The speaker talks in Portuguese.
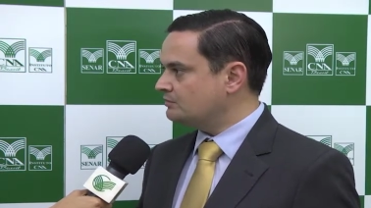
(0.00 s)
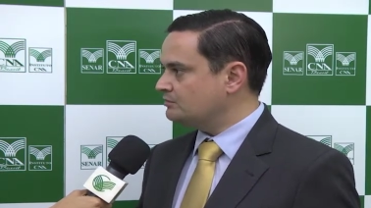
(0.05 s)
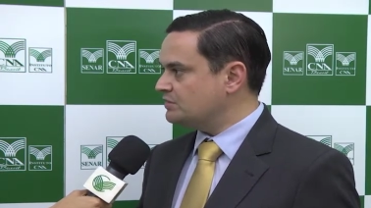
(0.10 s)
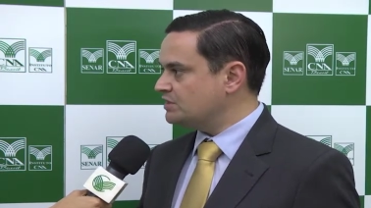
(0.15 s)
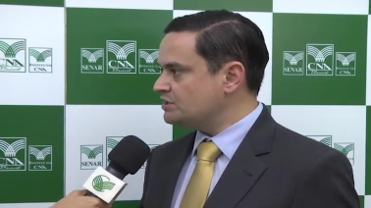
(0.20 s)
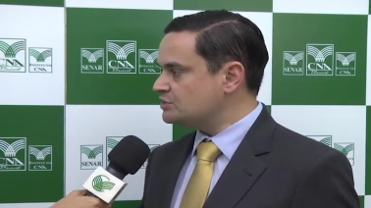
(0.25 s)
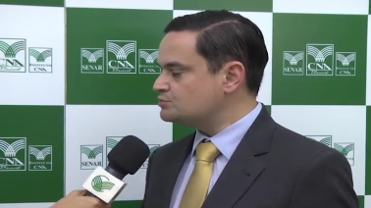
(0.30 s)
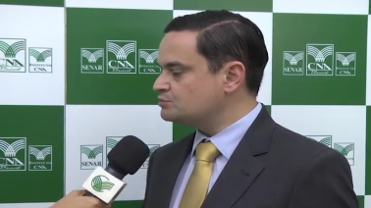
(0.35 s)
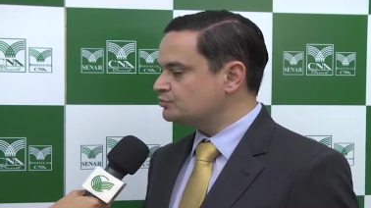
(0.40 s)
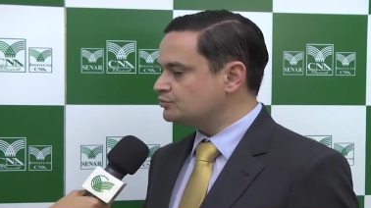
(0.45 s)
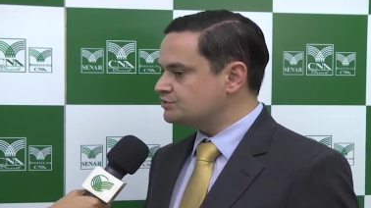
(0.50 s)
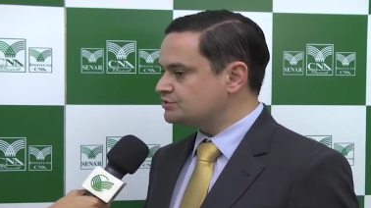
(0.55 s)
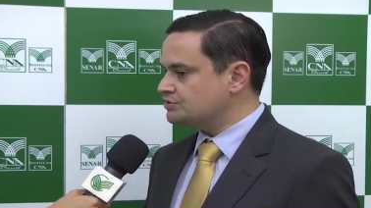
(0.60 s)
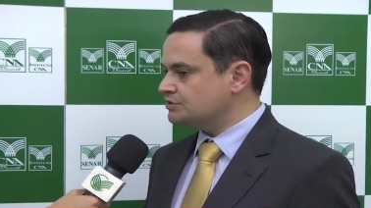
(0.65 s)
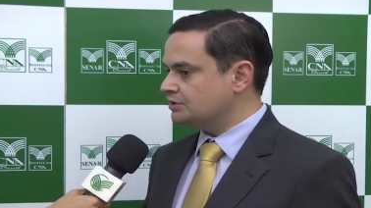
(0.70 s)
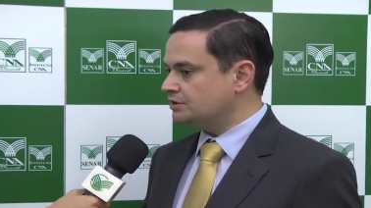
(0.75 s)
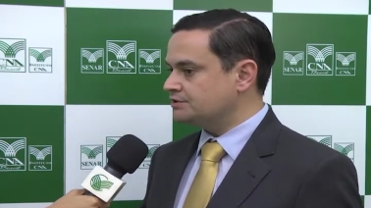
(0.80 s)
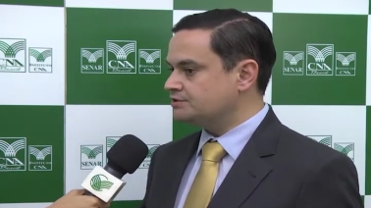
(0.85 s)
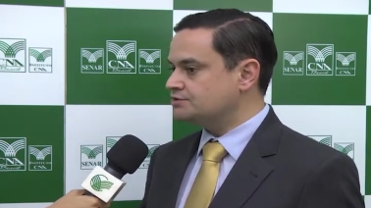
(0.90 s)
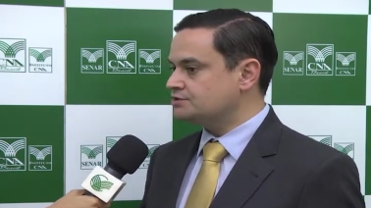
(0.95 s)
mesmo
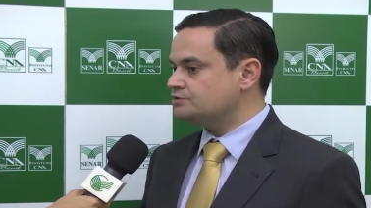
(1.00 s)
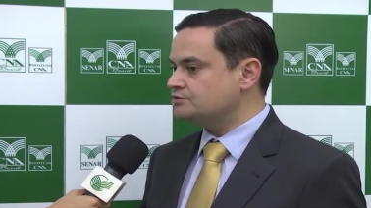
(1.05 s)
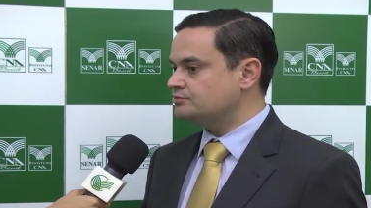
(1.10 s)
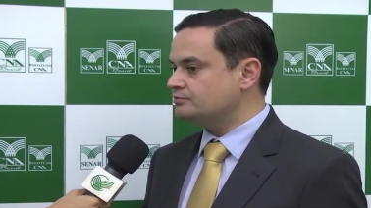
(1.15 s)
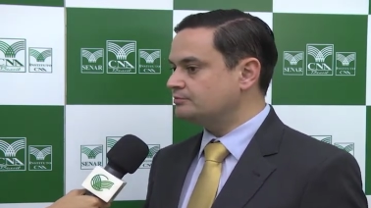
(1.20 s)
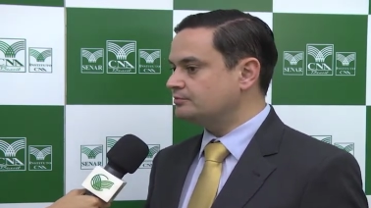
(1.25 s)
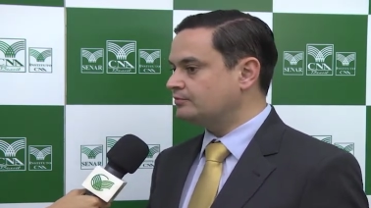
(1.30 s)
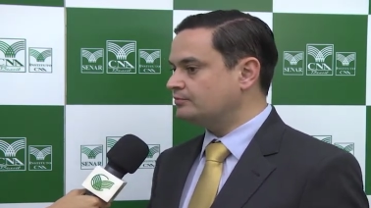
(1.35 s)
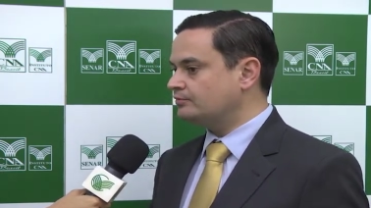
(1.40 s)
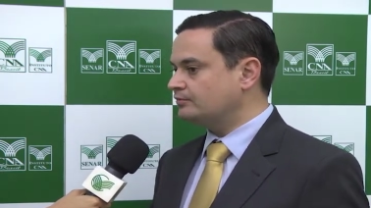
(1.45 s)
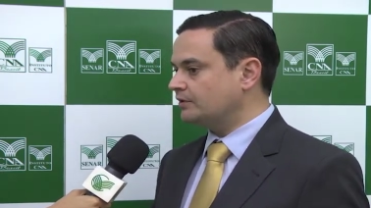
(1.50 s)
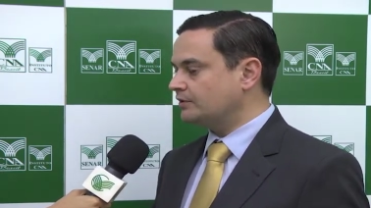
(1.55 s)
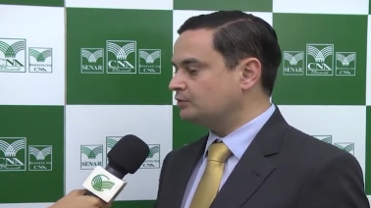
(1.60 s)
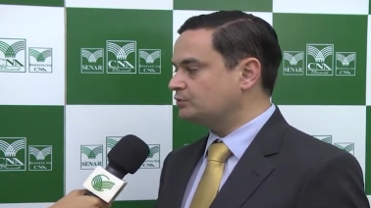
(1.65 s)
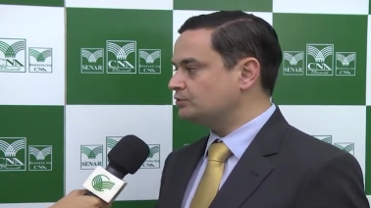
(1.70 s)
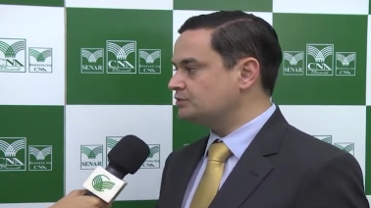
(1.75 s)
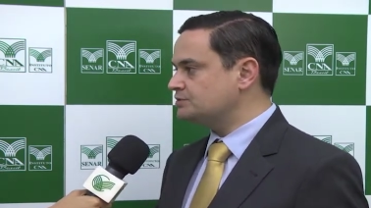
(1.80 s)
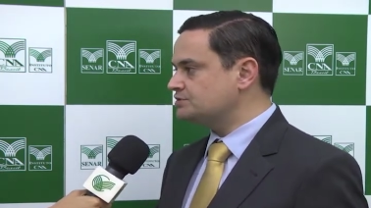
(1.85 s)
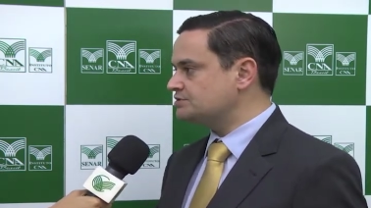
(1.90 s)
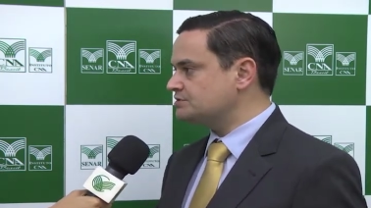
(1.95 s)
diante de um
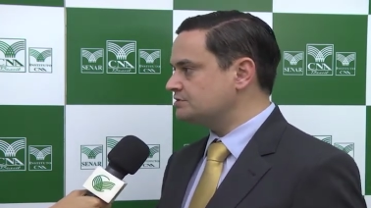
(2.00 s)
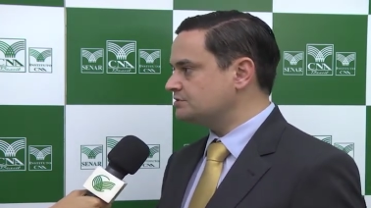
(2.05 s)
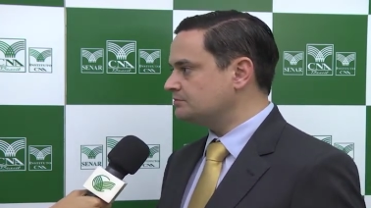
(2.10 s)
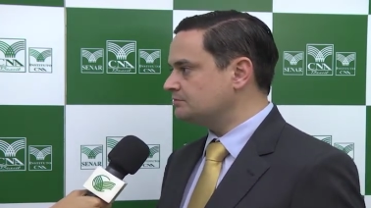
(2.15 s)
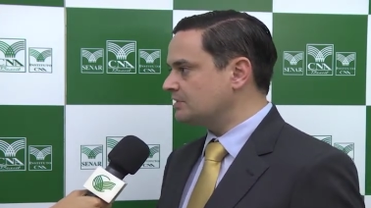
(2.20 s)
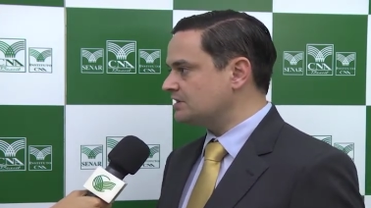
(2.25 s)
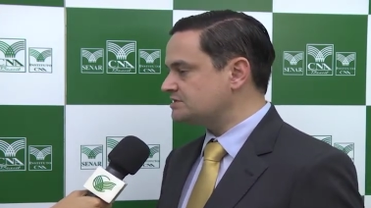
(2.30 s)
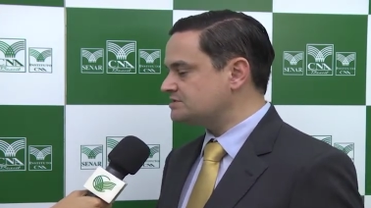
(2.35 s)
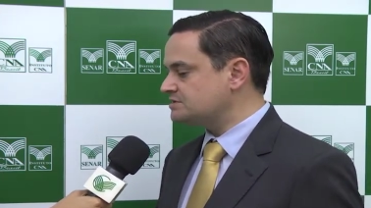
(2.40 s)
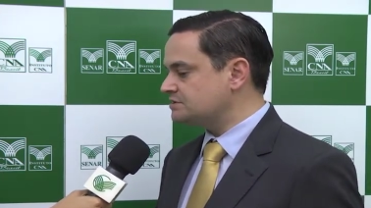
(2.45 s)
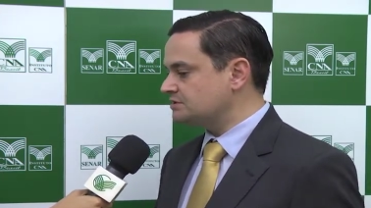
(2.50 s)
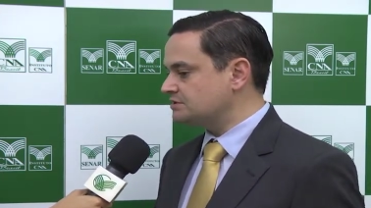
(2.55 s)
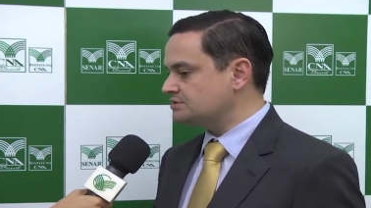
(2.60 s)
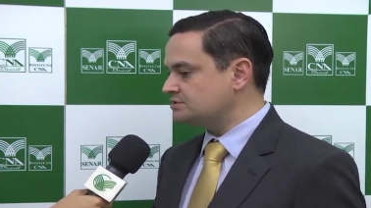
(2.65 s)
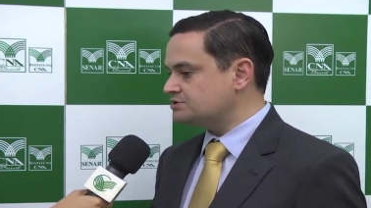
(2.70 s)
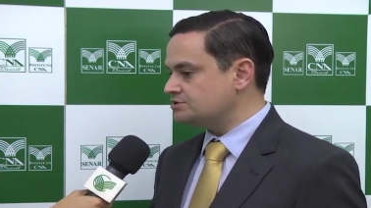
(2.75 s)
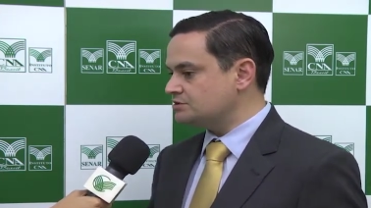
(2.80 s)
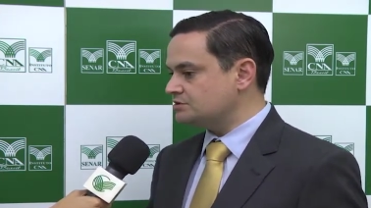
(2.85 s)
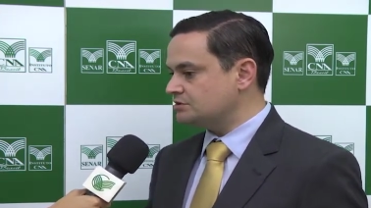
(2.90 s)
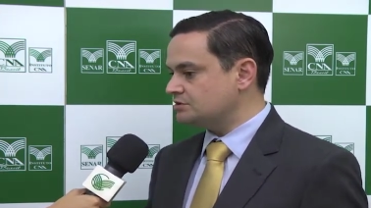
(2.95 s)
fator de
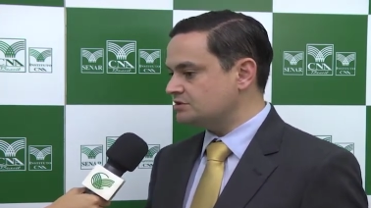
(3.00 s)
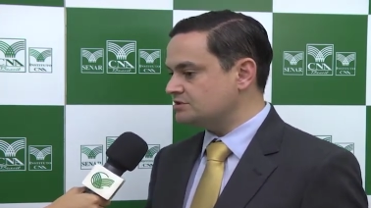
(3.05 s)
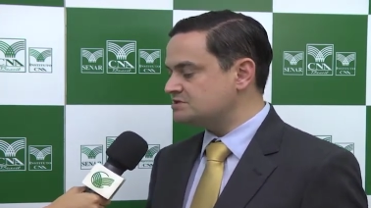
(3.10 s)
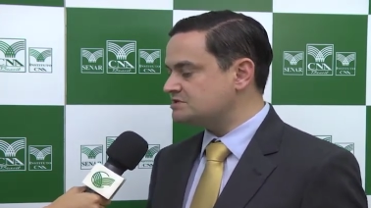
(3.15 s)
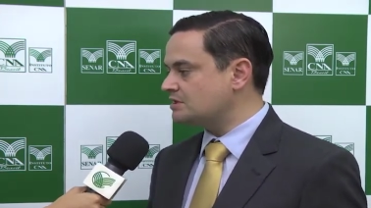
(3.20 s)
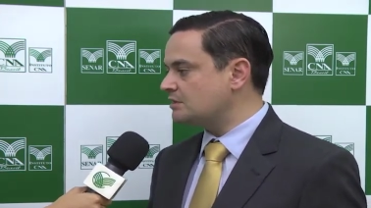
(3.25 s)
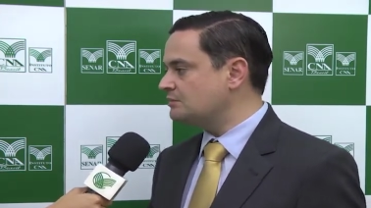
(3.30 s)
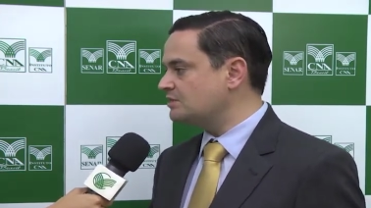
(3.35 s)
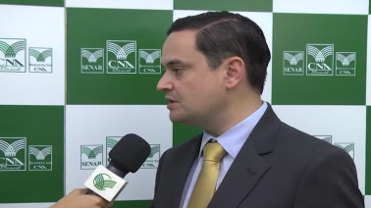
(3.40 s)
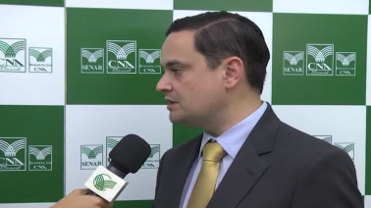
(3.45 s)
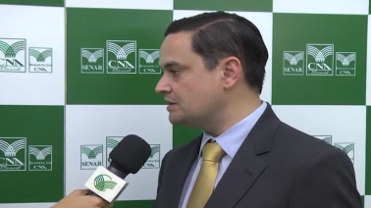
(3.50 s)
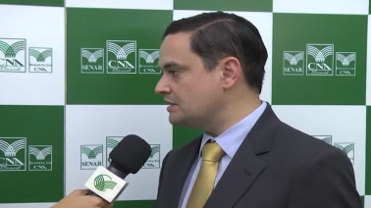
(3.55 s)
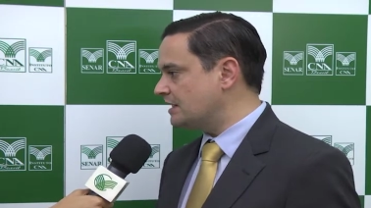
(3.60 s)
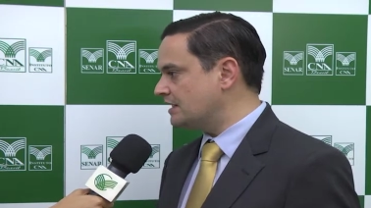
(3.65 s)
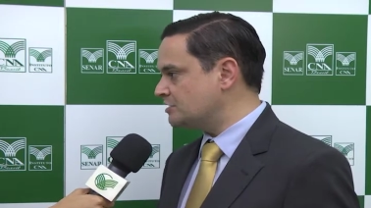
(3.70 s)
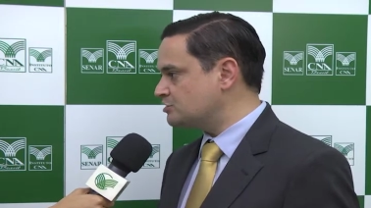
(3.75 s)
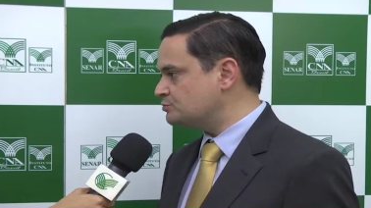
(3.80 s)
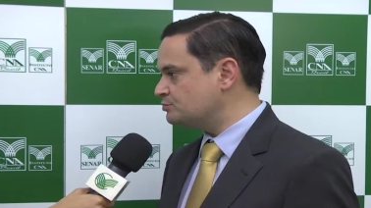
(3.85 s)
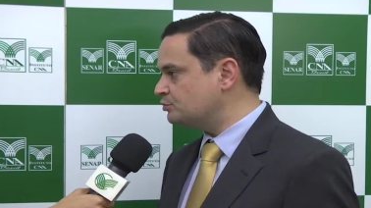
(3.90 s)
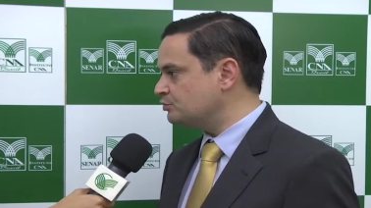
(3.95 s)
bastante
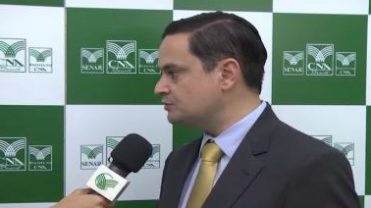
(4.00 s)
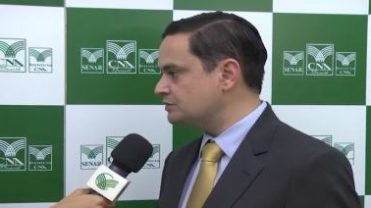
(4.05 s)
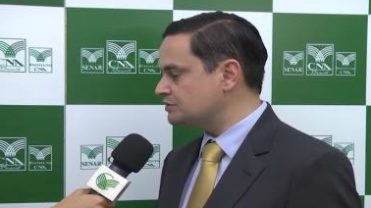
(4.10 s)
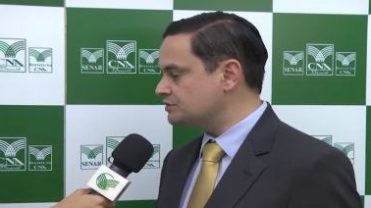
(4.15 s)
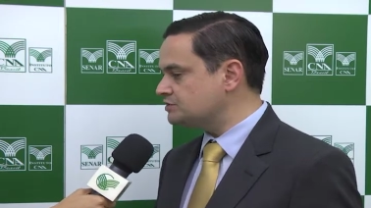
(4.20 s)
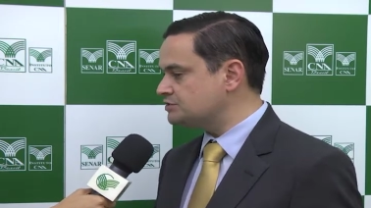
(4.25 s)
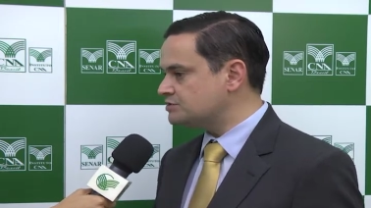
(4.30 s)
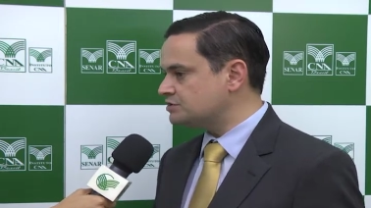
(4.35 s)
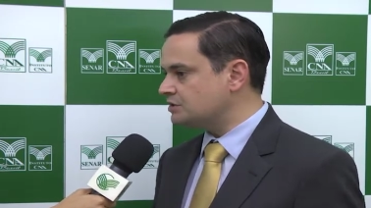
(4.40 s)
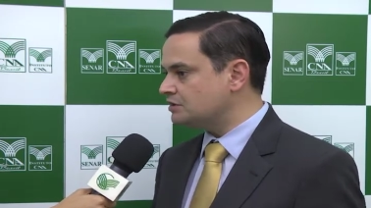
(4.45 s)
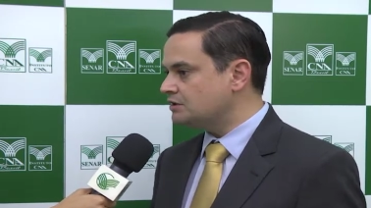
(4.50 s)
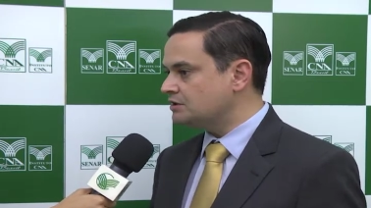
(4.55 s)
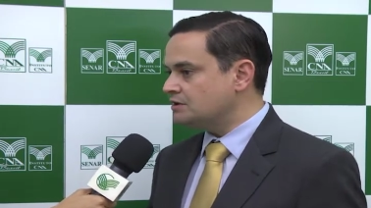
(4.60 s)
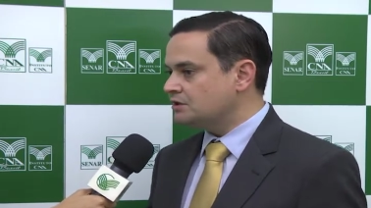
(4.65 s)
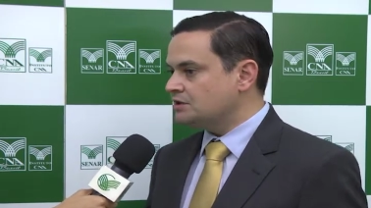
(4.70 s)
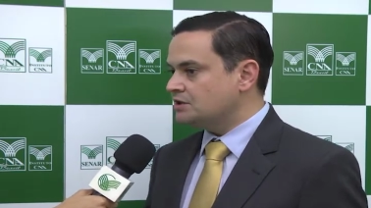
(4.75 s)
instabilidade política.